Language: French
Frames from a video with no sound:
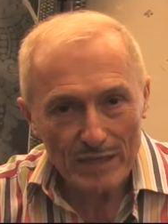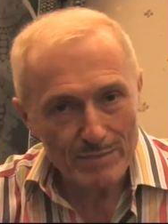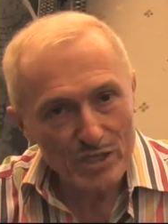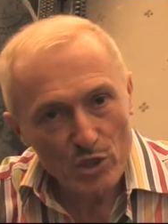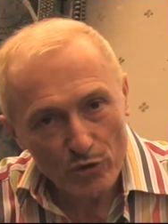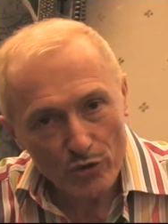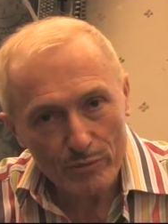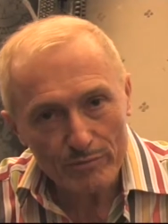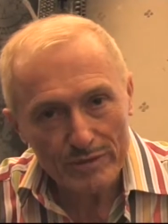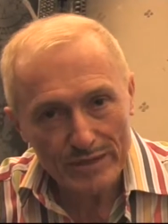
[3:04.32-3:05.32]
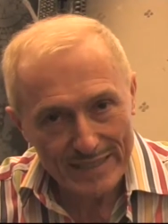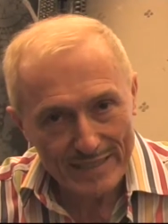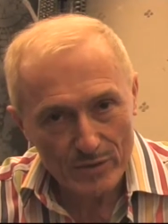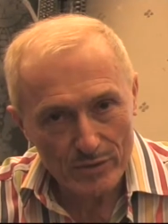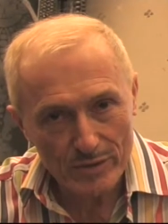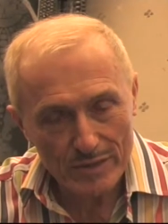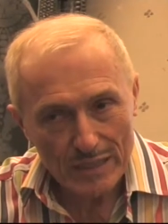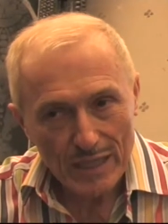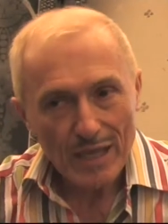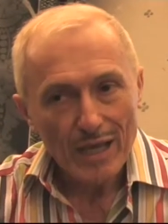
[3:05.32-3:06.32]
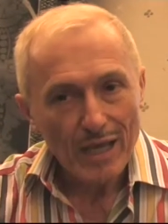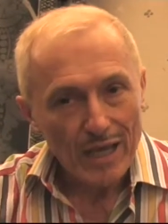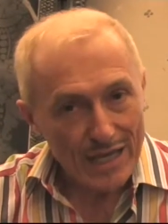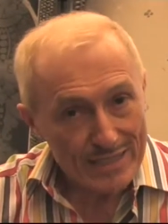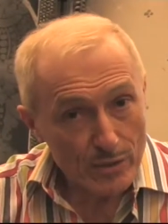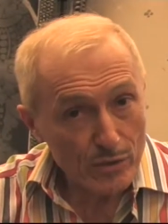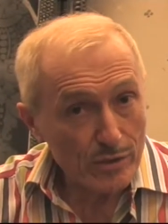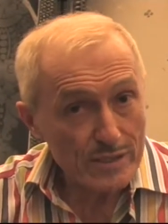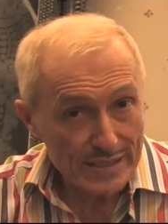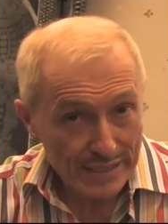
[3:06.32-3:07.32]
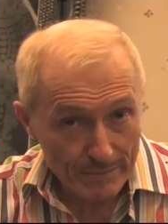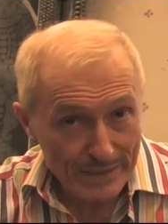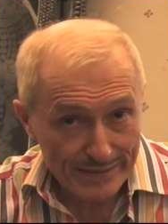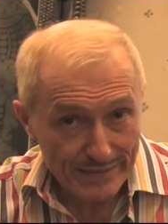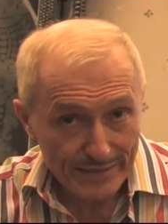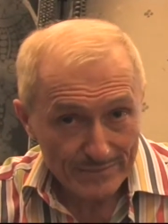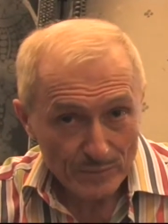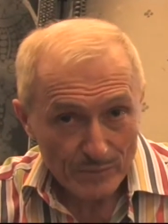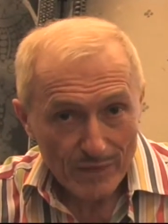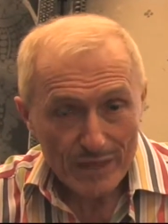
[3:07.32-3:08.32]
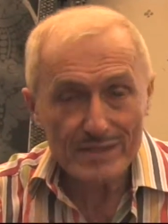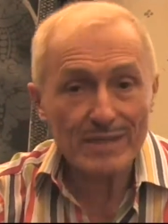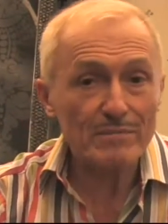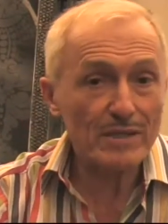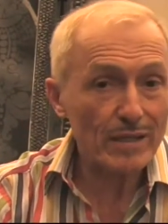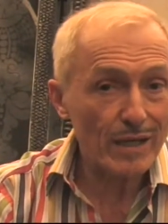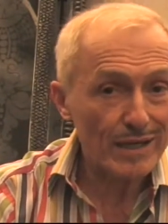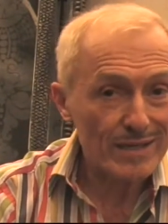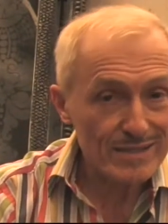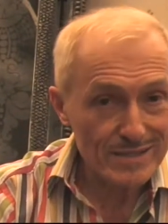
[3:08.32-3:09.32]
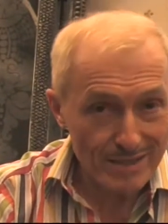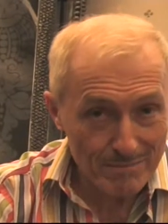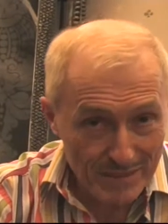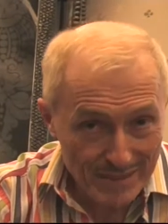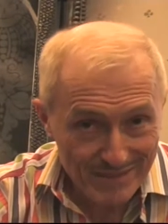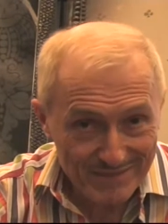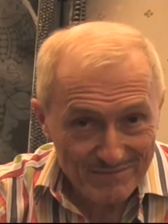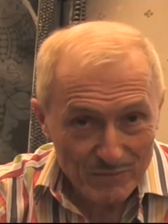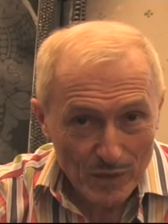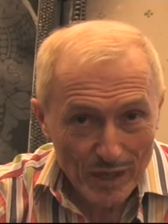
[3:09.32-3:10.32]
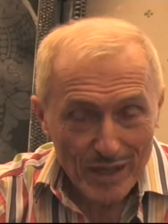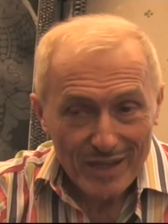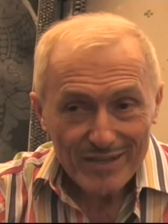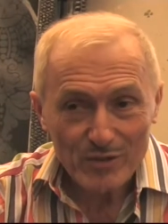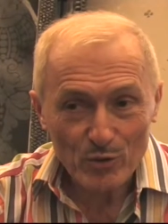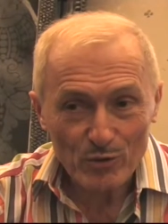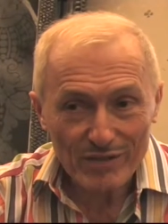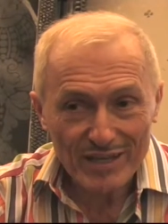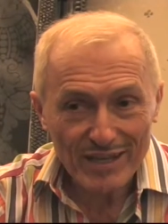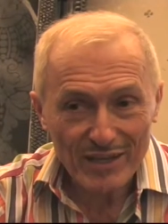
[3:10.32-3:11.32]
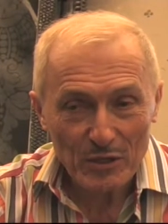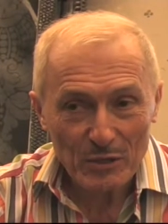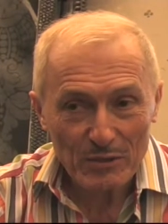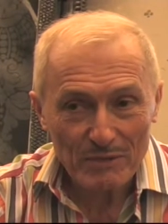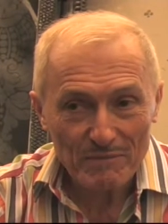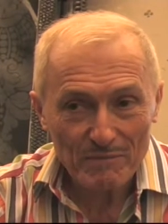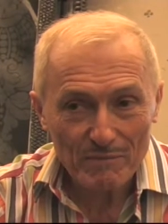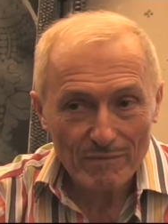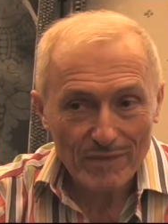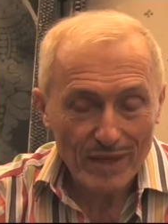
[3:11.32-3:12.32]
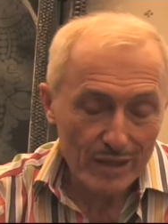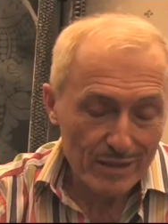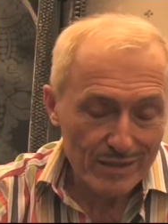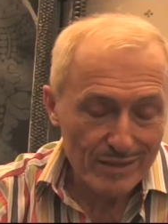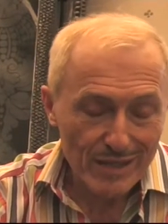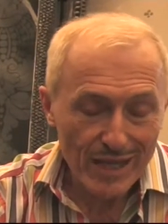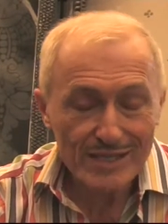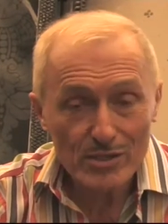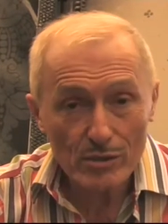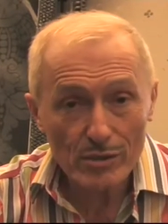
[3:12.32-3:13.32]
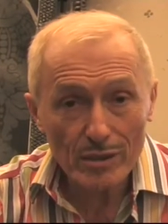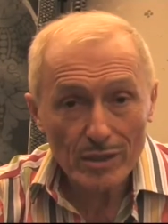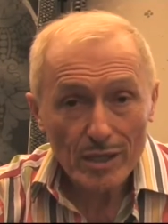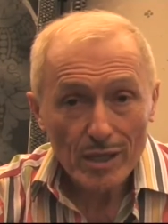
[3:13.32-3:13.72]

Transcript: les majordomes d'Azor. Azor, c'est la bête. Zémir, c'est la belle. Donc, euh, Azor